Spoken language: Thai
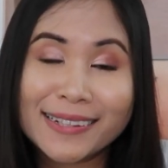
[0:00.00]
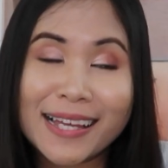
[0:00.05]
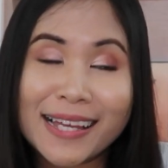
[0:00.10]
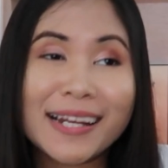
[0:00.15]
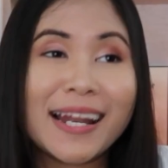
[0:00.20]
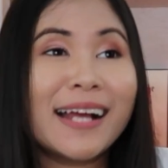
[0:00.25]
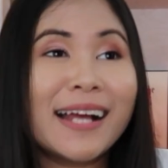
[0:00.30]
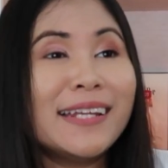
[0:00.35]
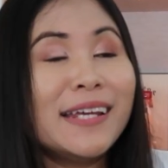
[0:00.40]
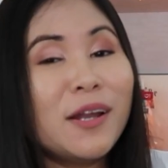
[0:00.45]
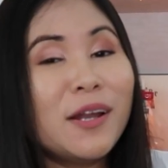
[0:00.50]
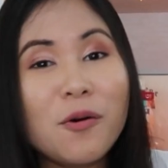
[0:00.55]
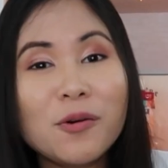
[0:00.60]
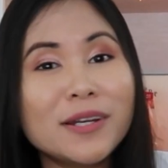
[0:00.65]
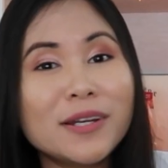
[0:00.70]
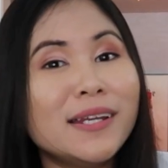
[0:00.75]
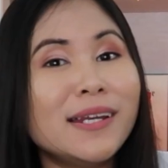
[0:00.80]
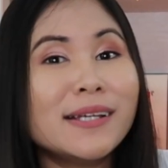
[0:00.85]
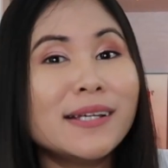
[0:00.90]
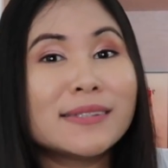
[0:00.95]
ทั้งนั้นที่โรค
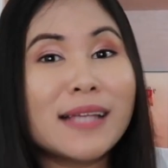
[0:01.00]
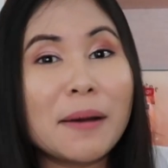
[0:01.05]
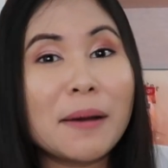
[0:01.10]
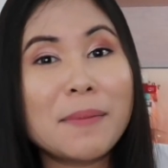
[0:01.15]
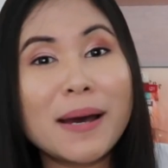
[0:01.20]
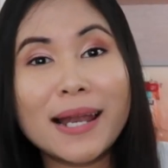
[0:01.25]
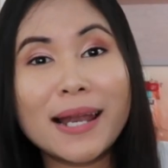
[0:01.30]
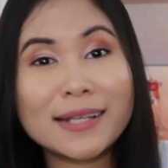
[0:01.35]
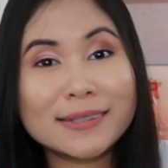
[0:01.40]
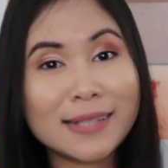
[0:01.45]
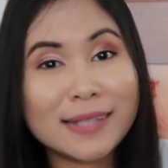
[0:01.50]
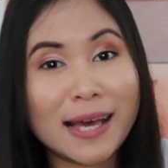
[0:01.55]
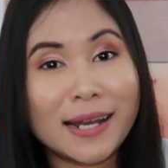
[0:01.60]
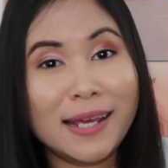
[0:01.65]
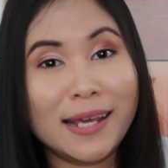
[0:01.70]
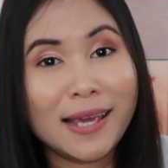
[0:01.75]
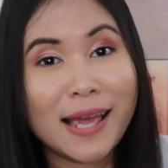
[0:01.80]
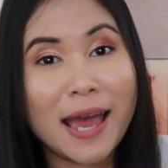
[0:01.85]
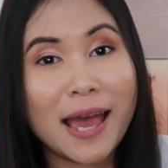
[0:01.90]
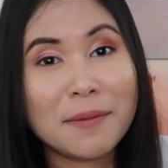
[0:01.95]
นี้เนี่ยสามารถรักษา
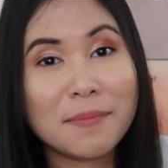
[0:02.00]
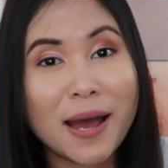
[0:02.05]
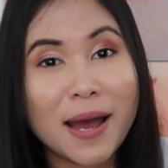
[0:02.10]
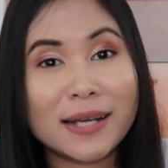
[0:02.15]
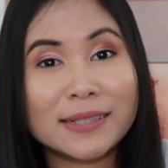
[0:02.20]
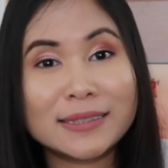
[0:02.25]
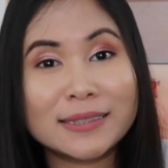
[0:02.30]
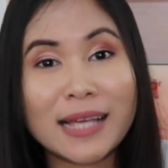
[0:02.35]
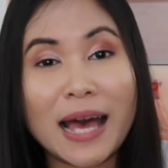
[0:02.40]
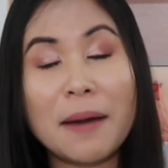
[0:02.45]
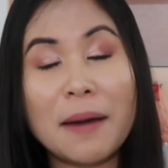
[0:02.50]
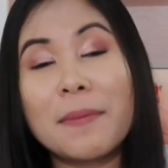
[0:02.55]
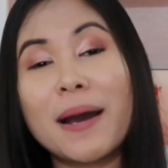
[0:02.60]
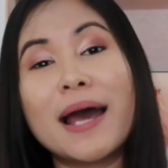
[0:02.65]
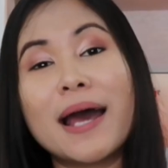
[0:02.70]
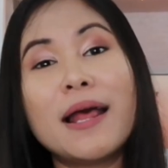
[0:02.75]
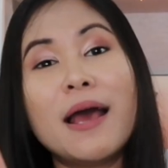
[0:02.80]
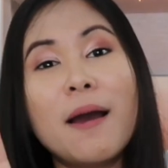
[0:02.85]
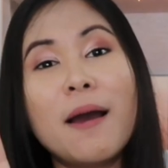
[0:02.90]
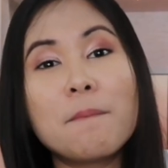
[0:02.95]
ได้ง่ายมากสา
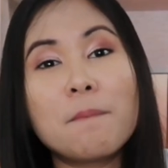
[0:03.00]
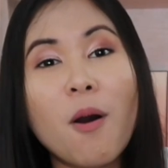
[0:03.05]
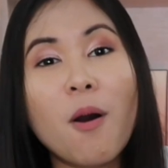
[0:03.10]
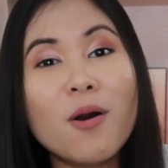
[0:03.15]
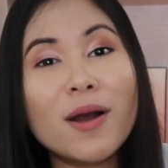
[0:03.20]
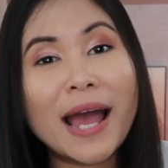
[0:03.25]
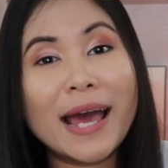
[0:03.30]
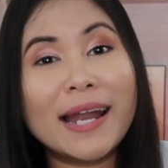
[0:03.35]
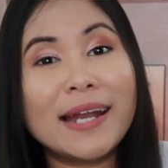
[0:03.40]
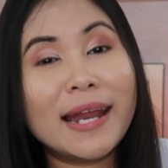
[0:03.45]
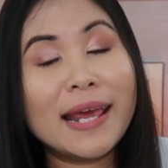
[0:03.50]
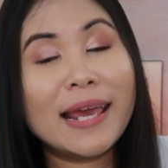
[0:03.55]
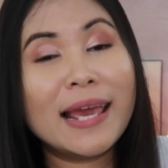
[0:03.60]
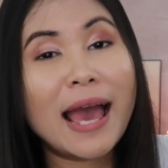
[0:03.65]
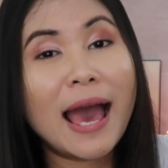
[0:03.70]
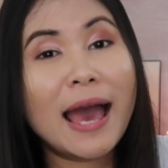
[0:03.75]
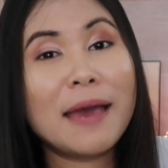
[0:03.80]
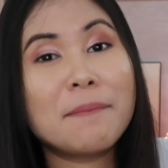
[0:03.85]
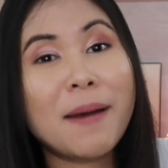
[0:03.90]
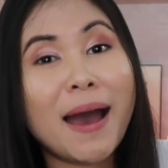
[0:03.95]
มารถป้องกันได้
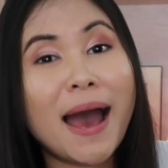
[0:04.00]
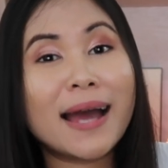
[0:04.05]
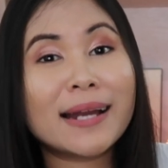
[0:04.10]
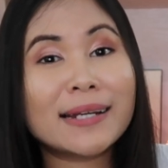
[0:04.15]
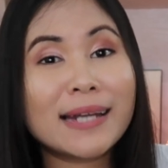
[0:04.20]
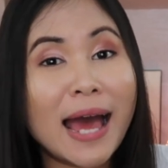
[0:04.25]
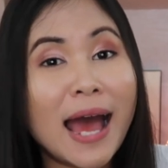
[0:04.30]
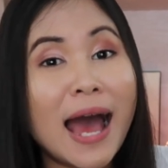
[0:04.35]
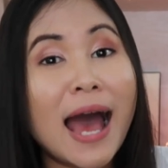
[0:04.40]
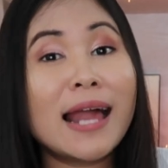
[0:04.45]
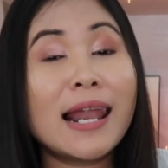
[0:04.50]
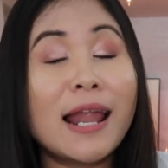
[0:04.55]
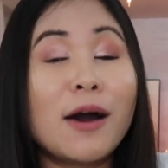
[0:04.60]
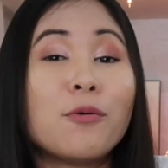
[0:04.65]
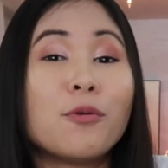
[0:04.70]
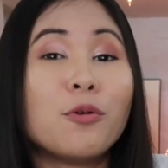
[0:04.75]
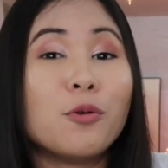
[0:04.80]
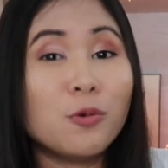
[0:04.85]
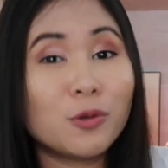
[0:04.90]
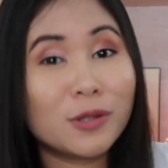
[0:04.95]
ง่ายมาก ถ้าเรา
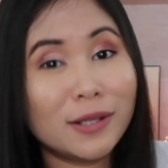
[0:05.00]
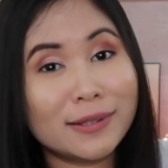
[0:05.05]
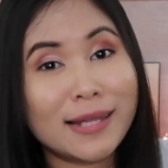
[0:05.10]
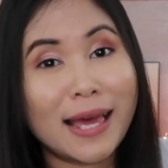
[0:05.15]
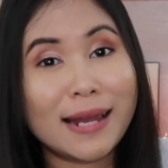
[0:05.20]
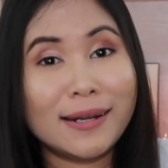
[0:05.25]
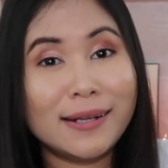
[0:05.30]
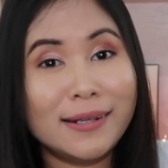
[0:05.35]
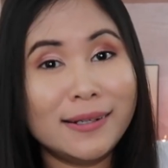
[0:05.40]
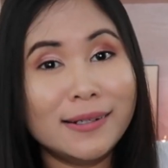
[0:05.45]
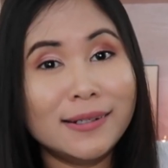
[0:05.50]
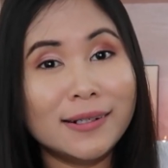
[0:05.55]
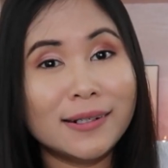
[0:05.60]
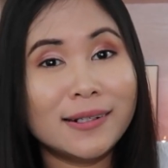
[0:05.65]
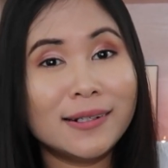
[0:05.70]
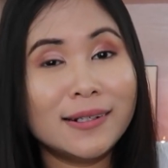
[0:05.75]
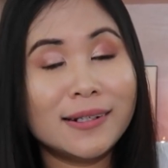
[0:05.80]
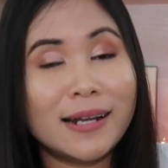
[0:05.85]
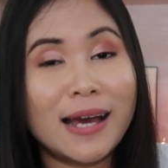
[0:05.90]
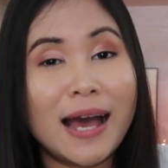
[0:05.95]
รู้ตั้งแต่เนิ่
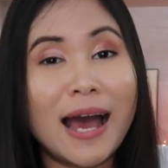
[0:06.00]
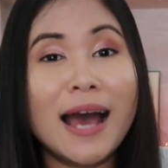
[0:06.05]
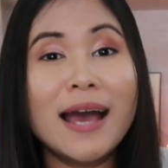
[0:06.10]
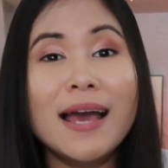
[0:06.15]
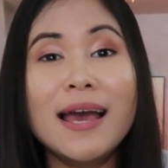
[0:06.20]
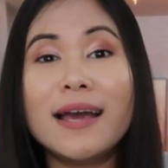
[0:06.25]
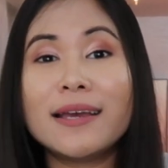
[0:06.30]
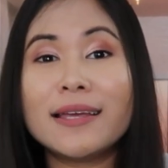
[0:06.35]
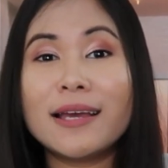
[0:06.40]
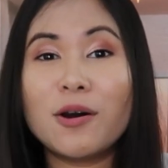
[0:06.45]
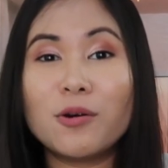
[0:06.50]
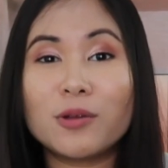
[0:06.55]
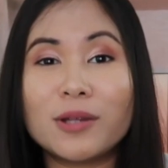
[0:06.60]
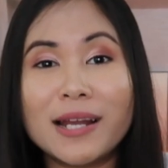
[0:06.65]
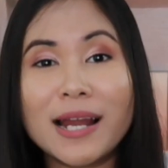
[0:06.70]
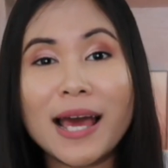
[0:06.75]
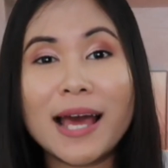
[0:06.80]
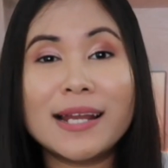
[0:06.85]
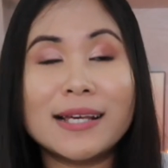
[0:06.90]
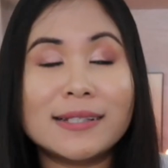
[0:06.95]
นๆนะคะอย่างของ
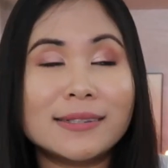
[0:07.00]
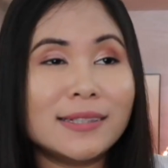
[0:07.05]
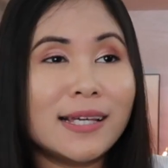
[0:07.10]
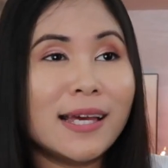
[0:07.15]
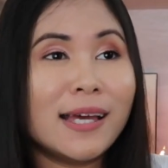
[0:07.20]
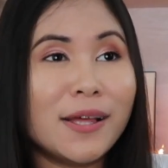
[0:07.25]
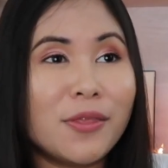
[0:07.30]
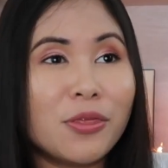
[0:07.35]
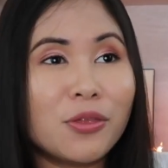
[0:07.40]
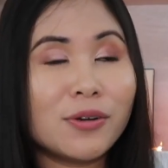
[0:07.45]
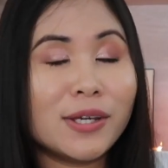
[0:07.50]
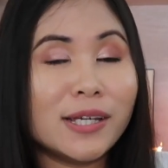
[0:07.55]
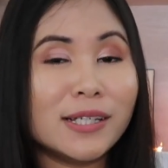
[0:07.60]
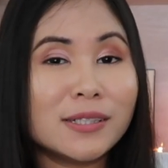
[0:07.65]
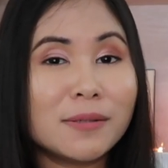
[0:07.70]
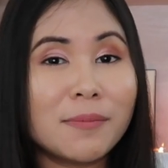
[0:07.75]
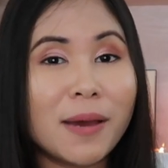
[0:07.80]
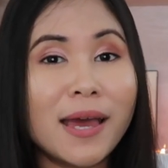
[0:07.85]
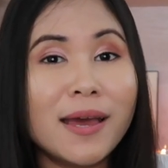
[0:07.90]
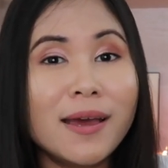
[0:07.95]
ตีน่าเนี่ย CAN3
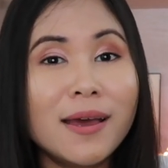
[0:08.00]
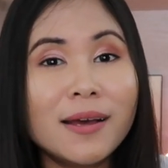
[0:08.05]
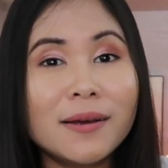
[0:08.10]
ใช่ไหม